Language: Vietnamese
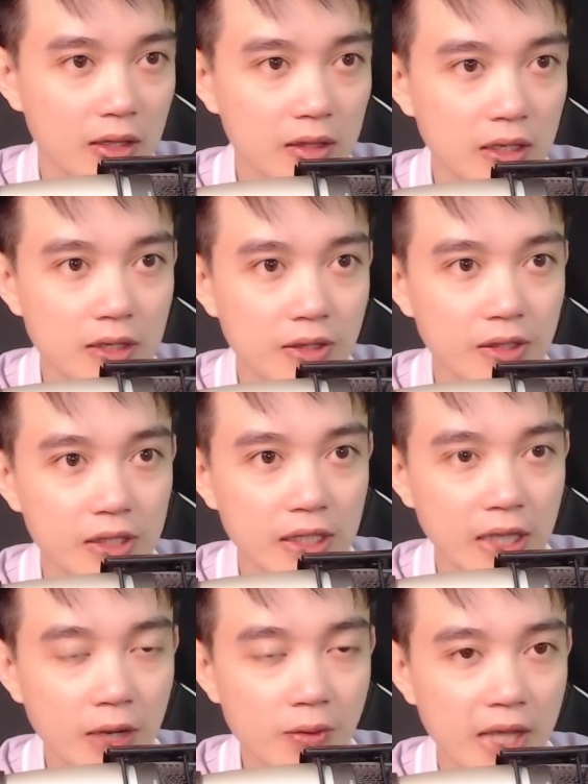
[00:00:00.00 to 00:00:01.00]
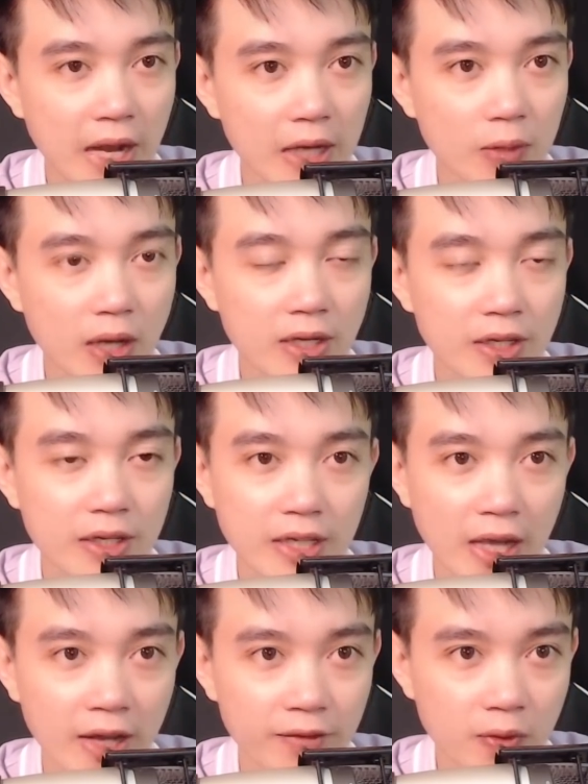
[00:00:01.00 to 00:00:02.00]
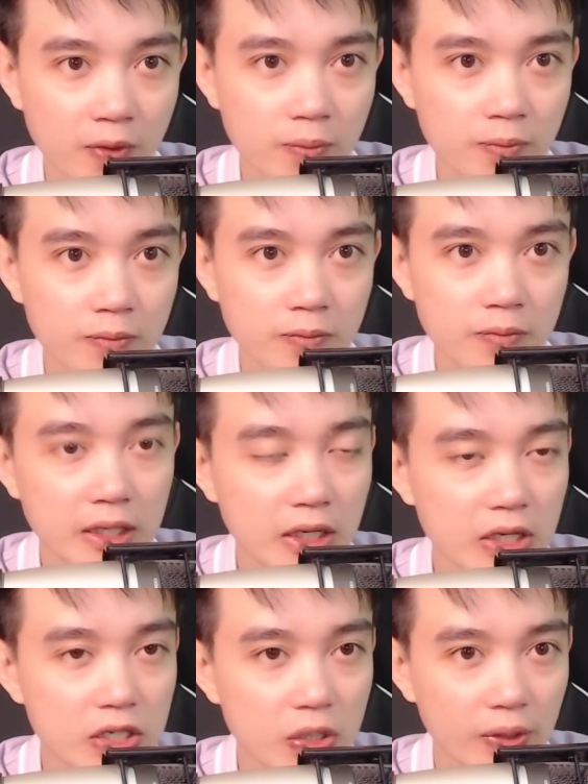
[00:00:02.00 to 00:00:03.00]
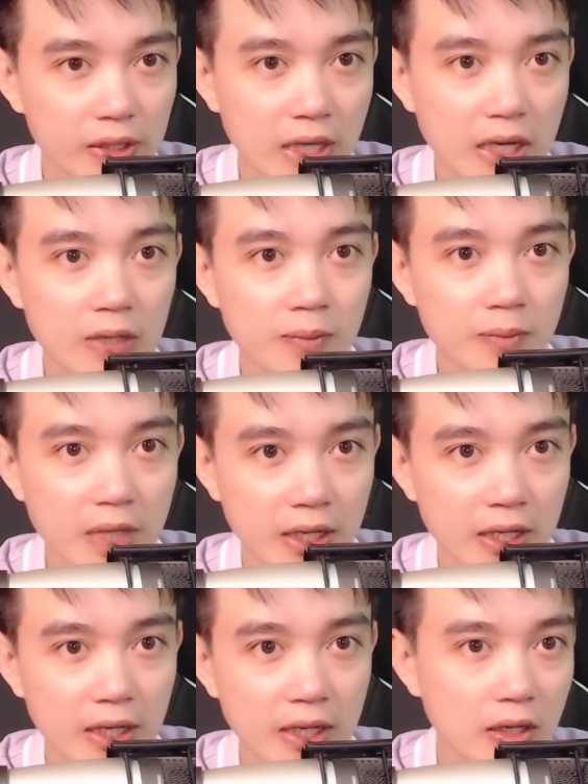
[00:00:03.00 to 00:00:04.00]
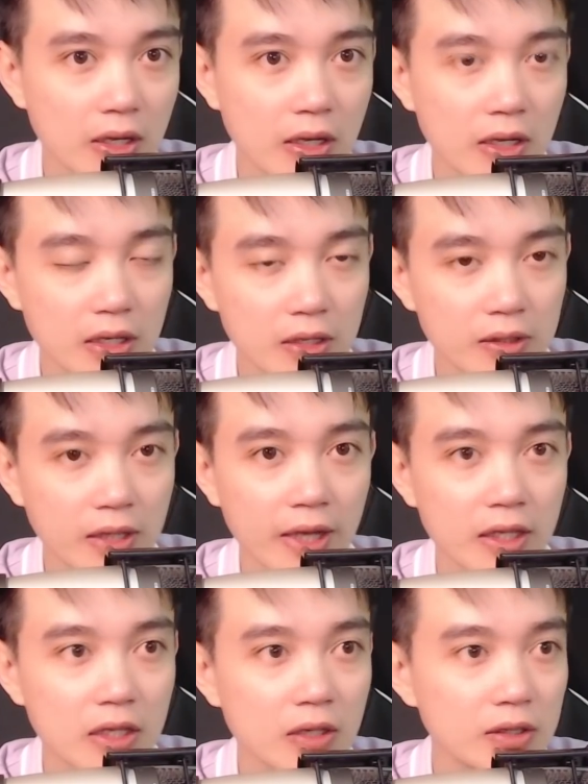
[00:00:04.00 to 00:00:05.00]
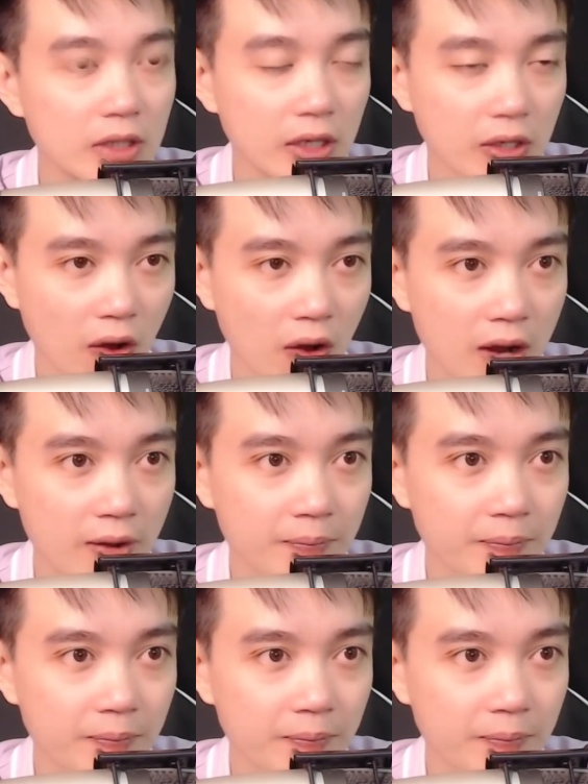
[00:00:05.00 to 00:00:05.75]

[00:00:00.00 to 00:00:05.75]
Tiếng cười kia kéo dài khoảng được vài phút rồi tắt ngúm đi, như thể chưa từng có.